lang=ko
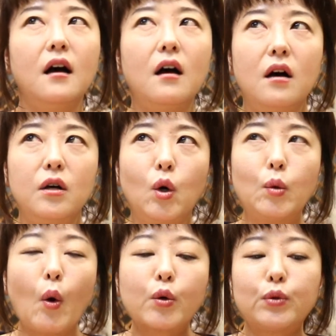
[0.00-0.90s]
어,
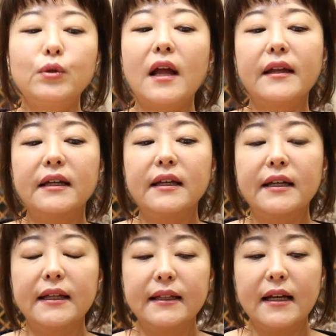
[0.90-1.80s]
요
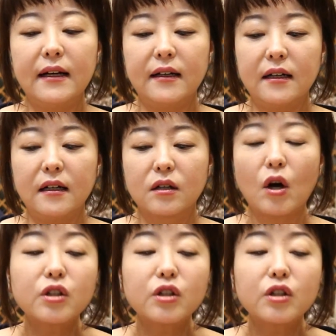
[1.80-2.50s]
목둘레는 어,